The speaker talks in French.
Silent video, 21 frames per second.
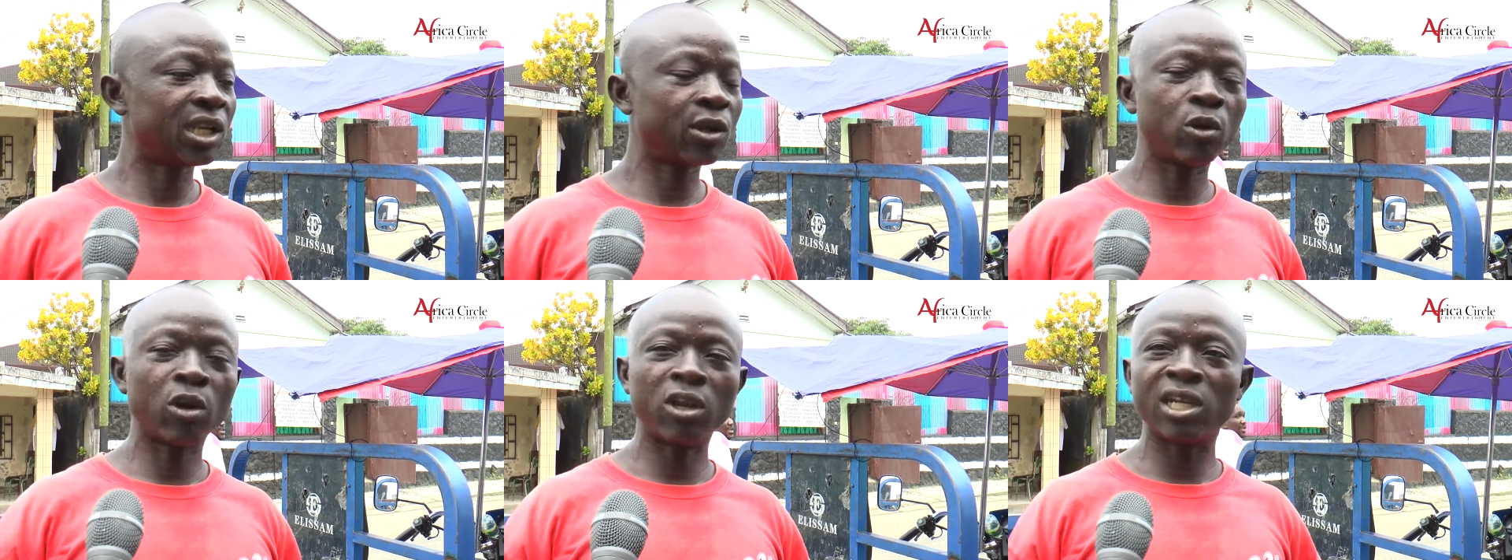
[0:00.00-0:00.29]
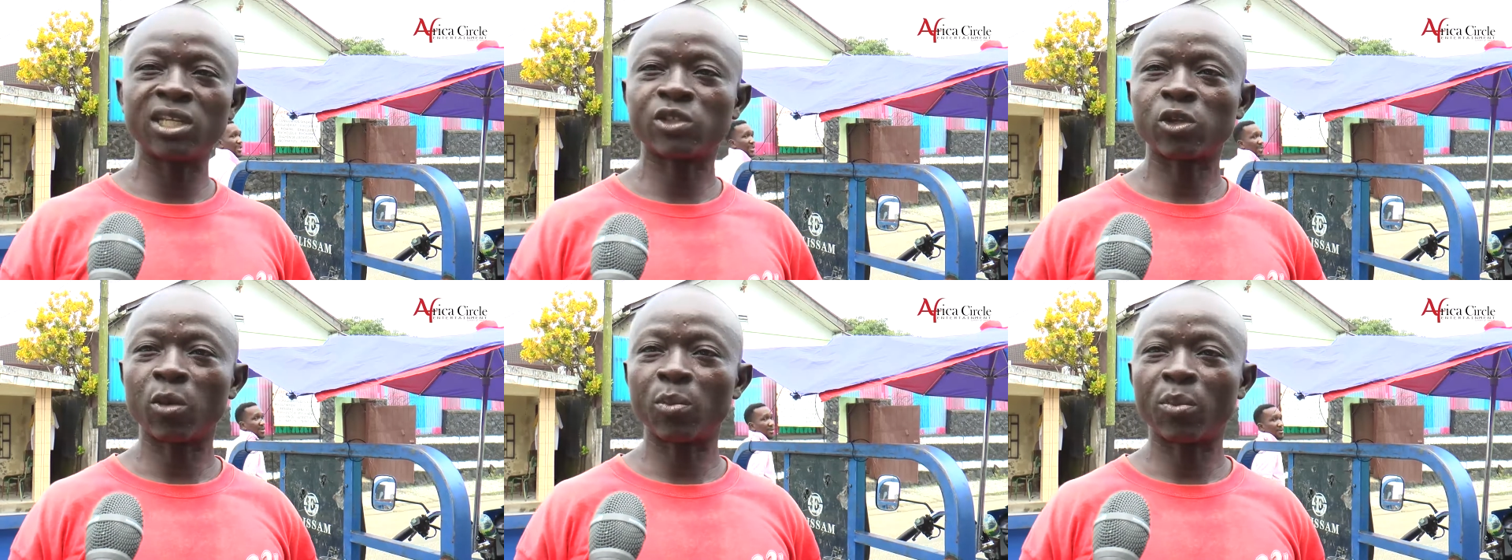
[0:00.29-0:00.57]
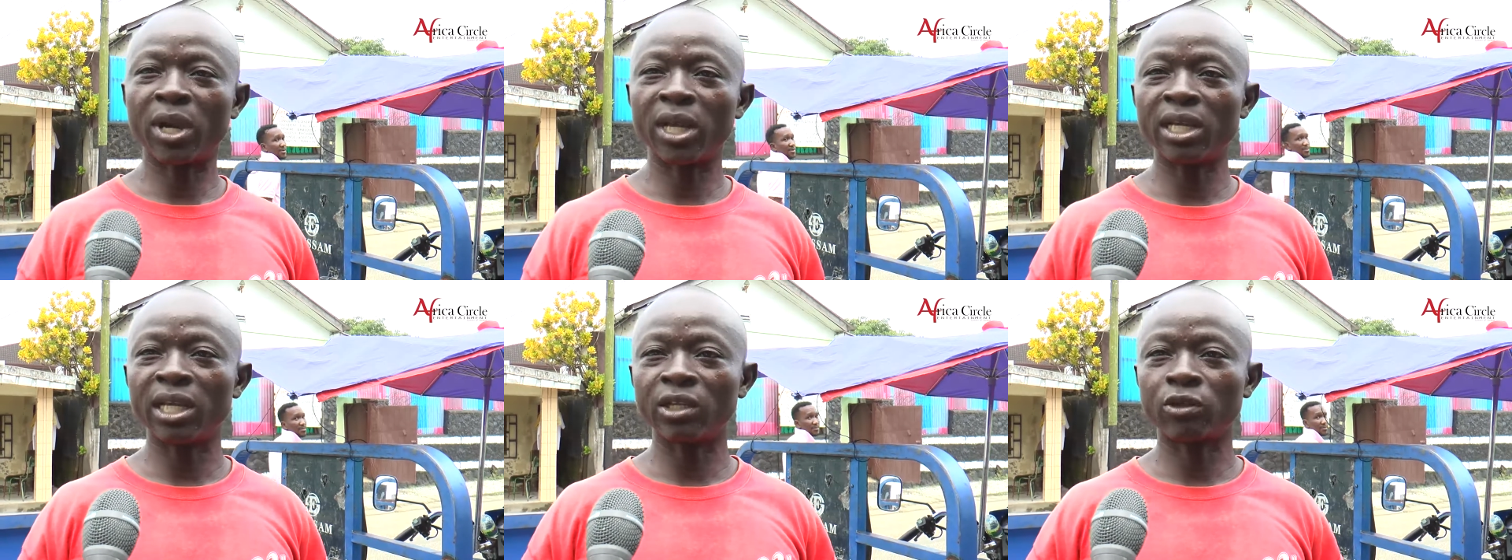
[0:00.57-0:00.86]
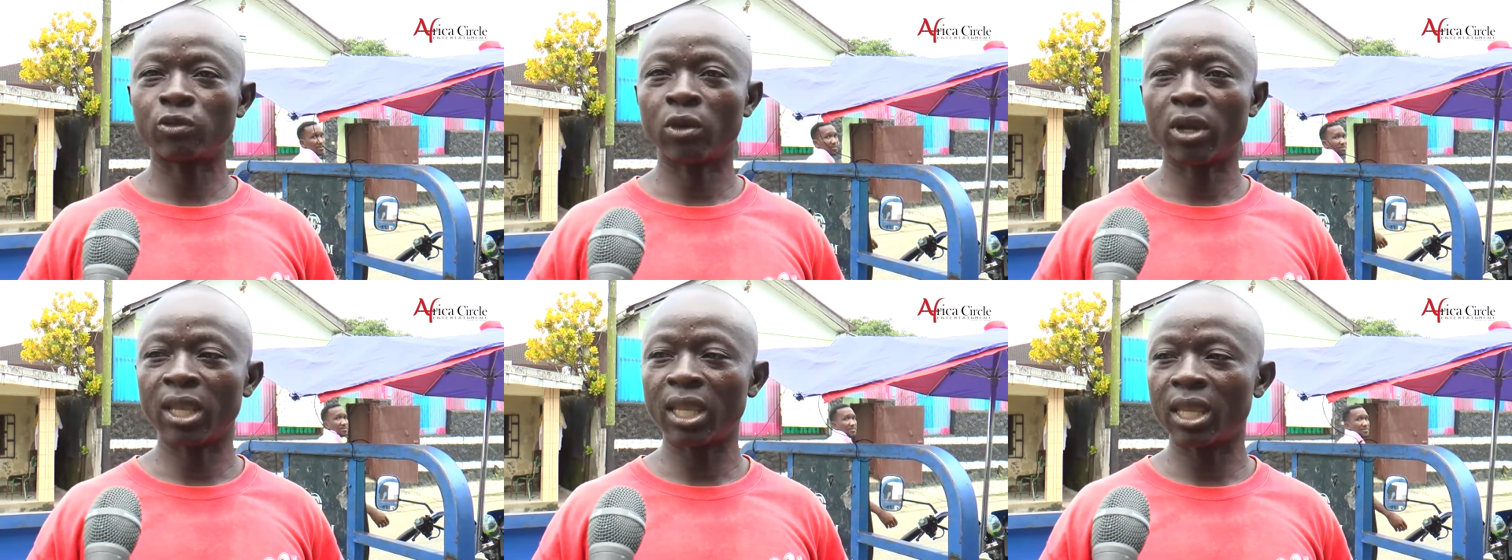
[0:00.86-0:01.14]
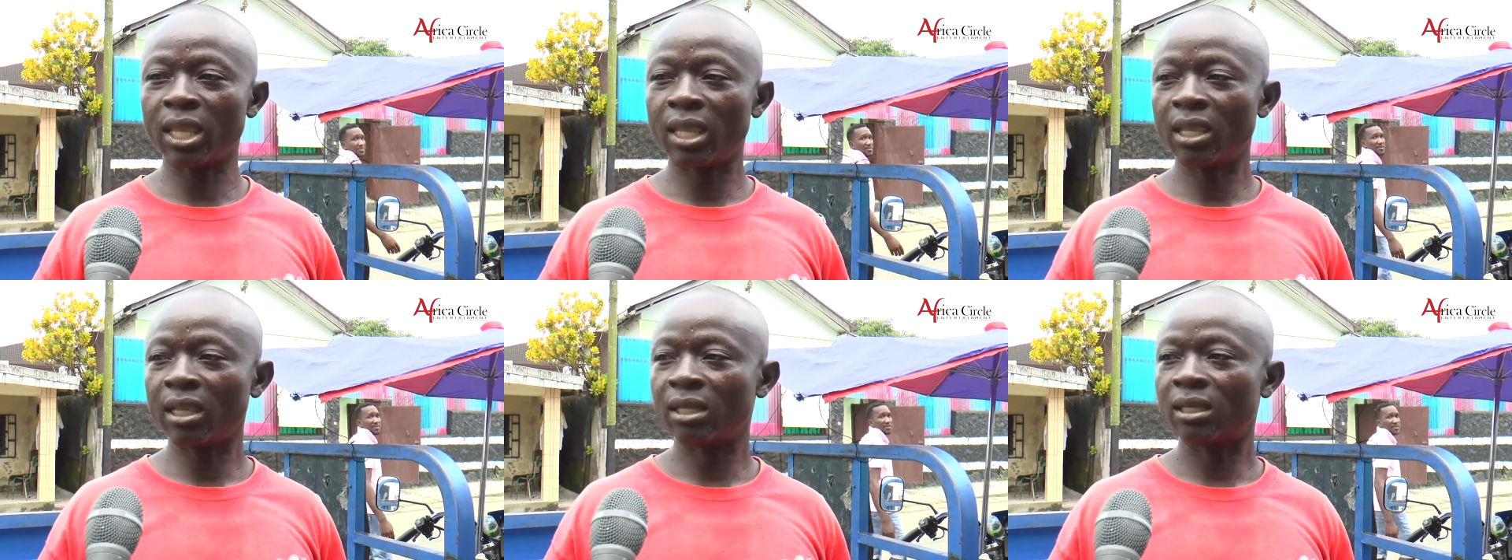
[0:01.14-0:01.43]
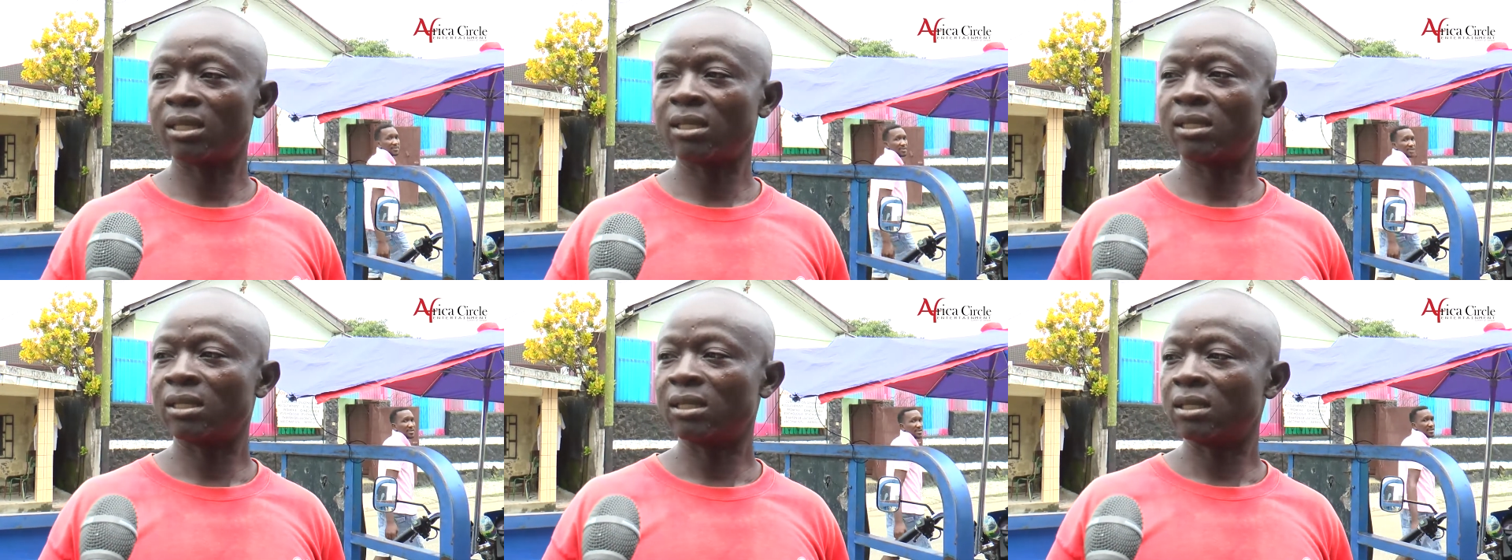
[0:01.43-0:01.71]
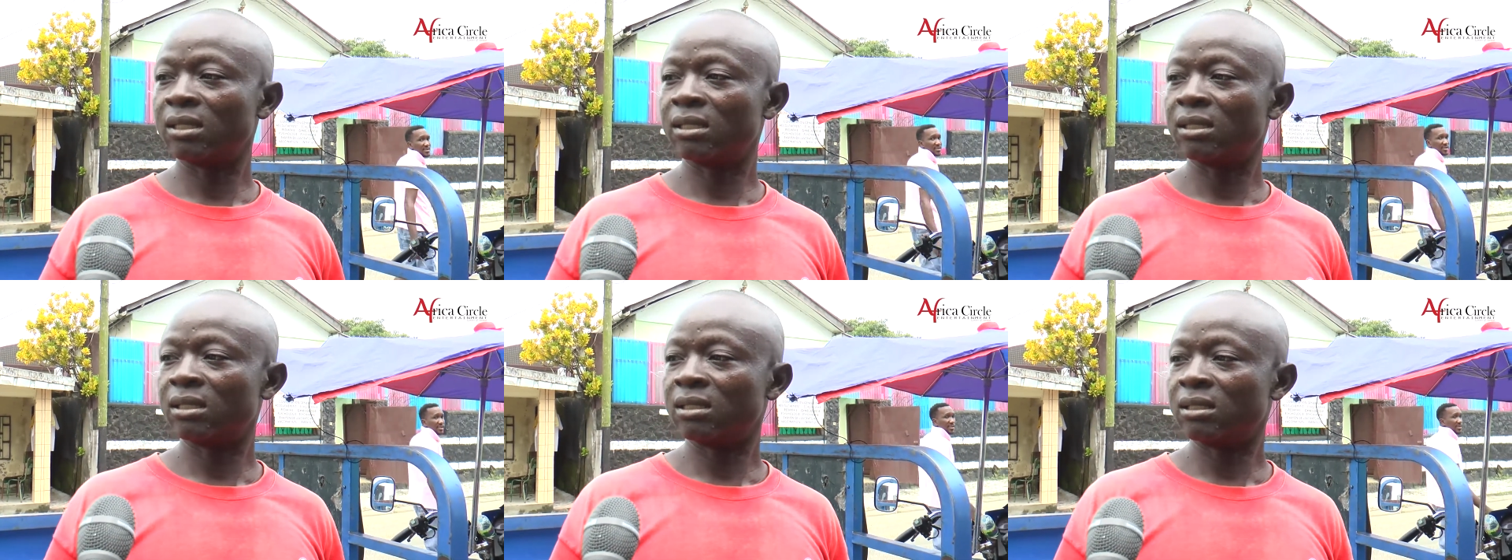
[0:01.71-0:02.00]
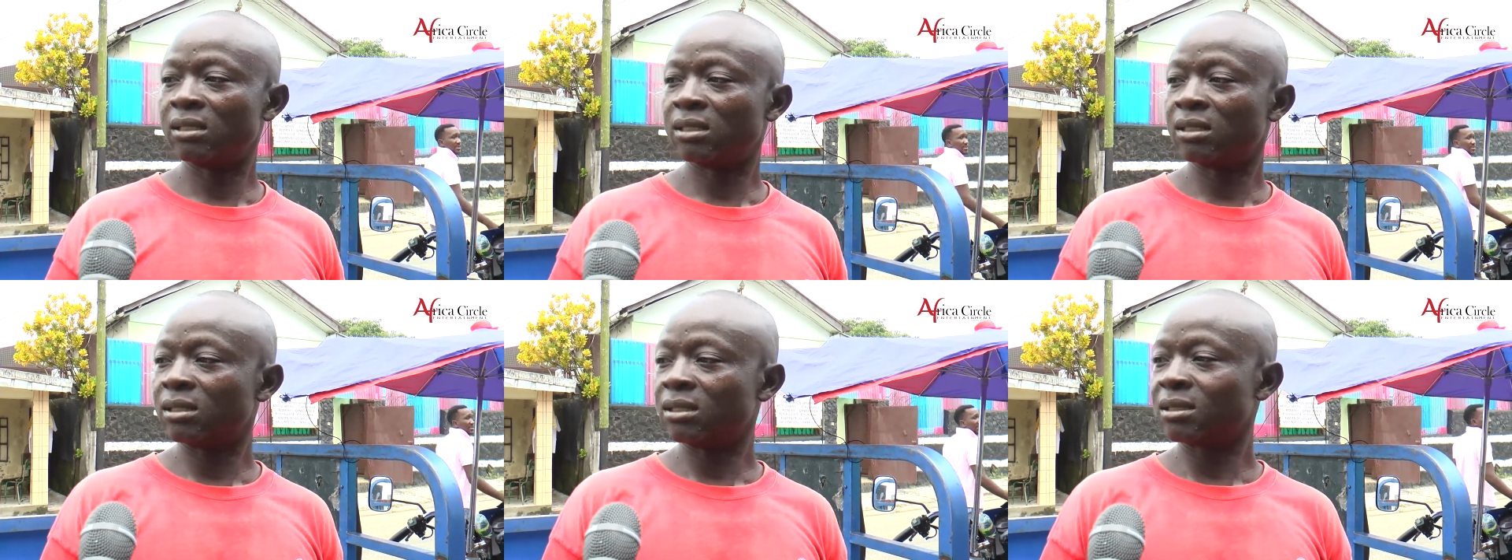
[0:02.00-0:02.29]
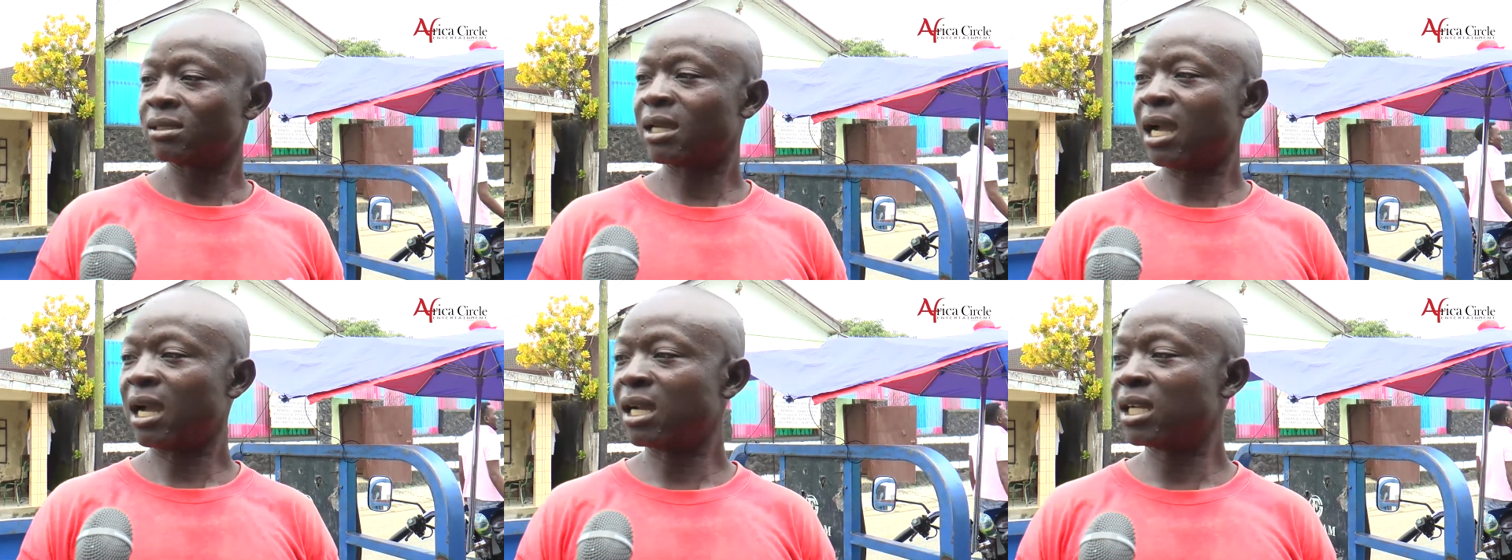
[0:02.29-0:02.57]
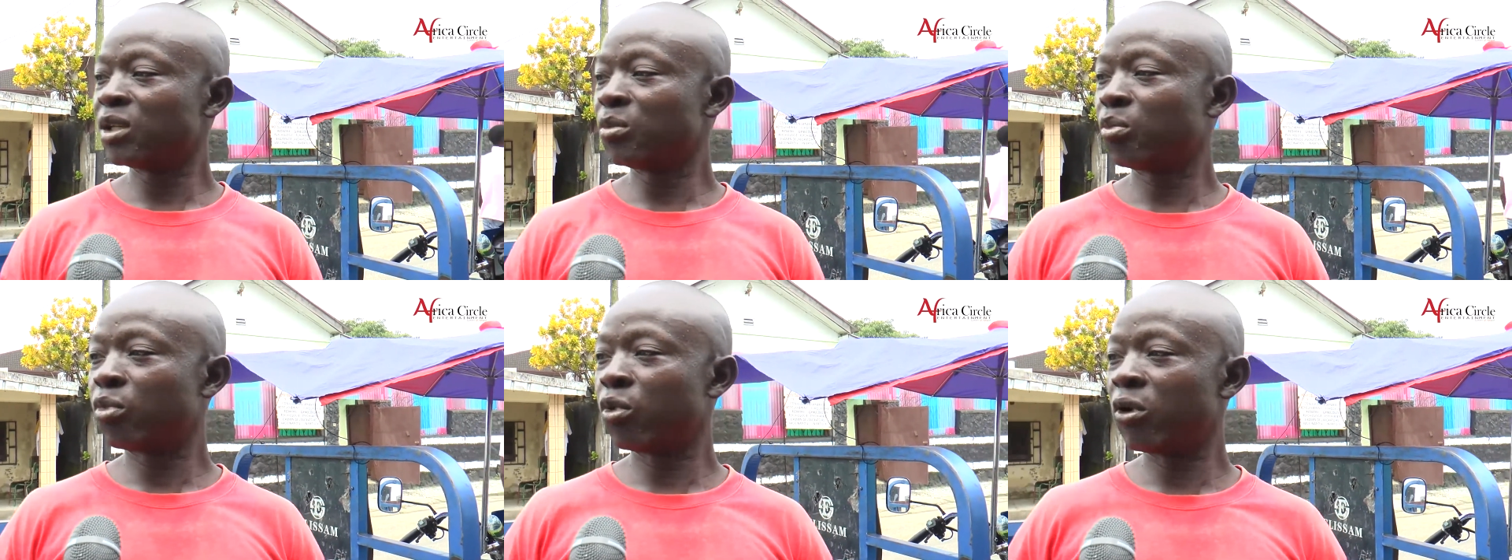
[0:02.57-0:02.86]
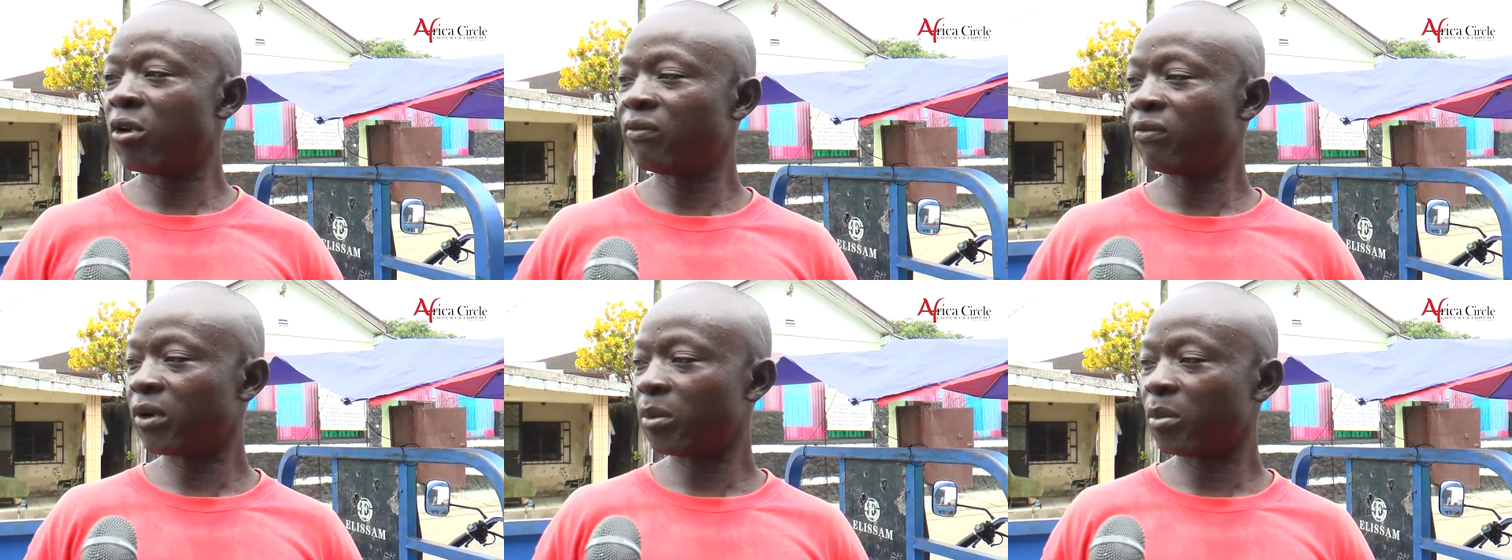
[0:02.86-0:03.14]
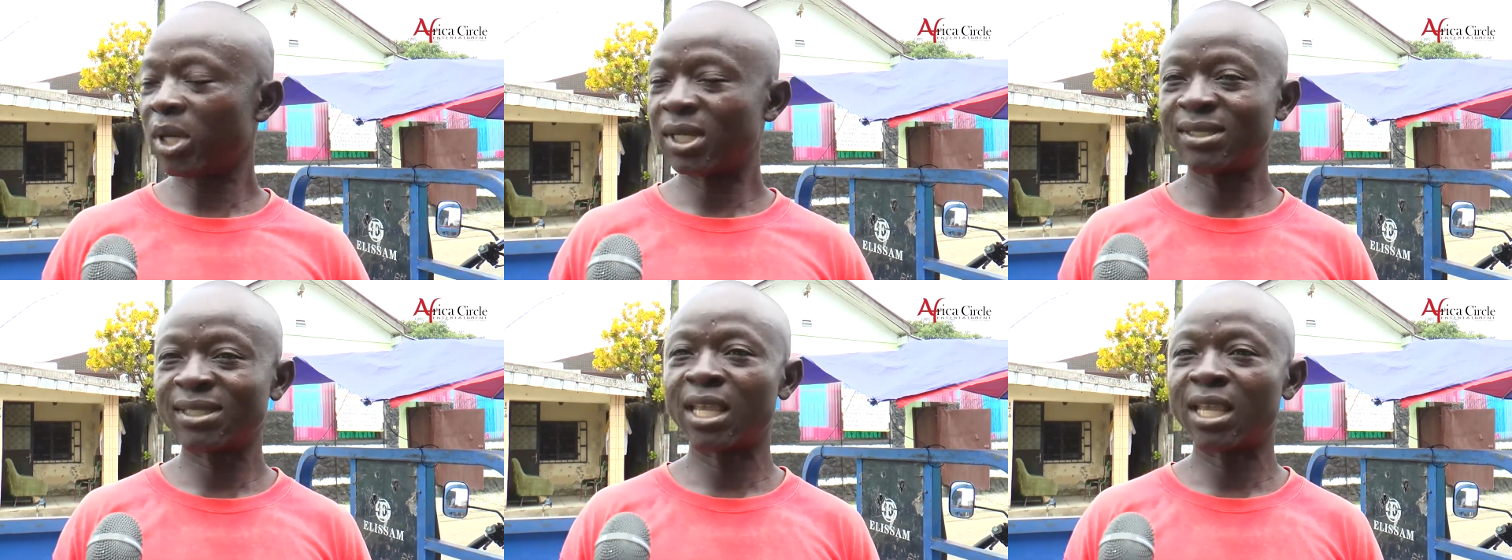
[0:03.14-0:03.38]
rigoles ne sont pas nettoyées. Quand il pleut vraiment,